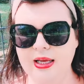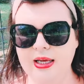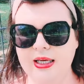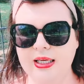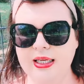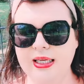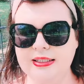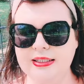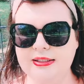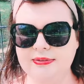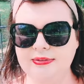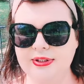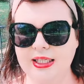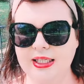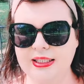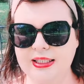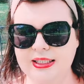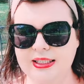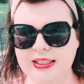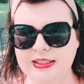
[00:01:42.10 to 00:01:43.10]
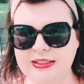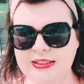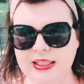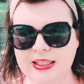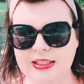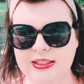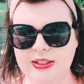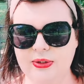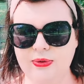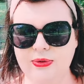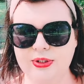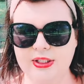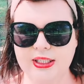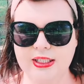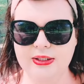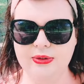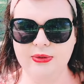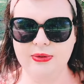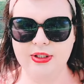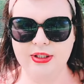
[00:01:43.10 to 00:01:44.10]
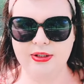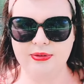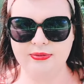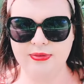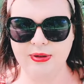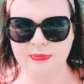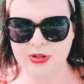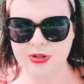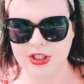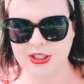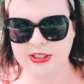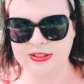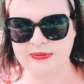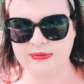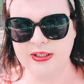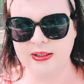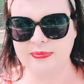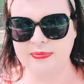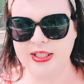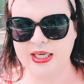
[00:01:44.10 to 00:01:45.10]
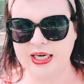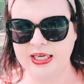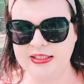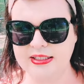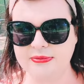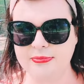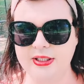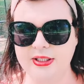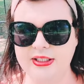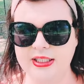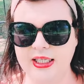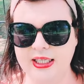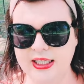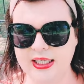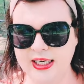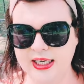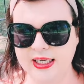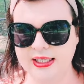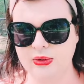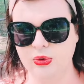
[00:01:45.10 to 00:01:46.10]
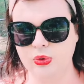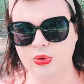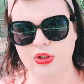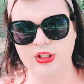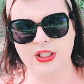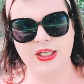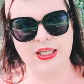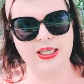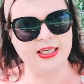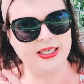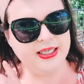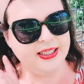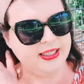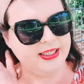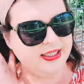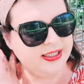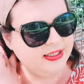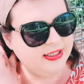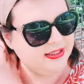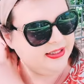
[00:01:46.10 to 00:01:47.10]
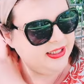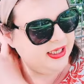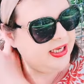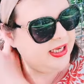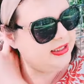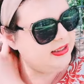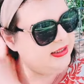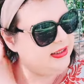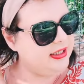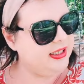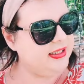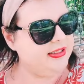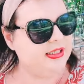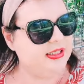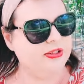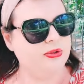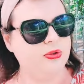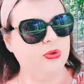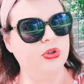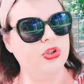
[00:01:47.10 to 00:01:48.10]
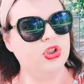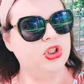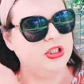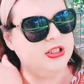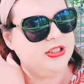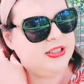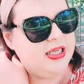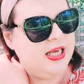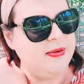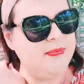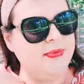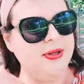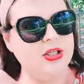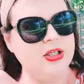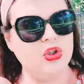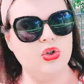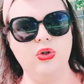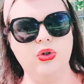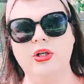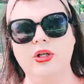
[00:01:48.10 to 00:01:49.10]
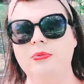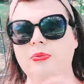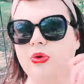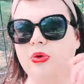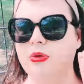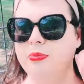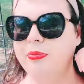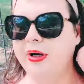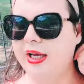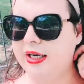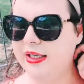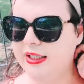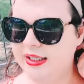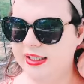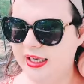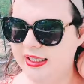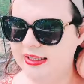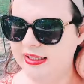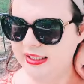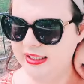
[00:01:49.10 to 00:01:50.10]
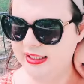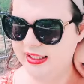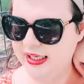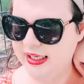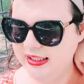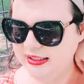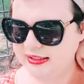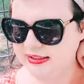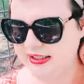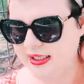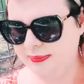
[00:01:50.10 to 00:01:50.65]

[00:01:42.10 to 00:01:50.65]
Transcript: Если вы хотите знать, люди, которые в общественном транспорте едут и едят, это то же самое, что и мукбанк. Это есть на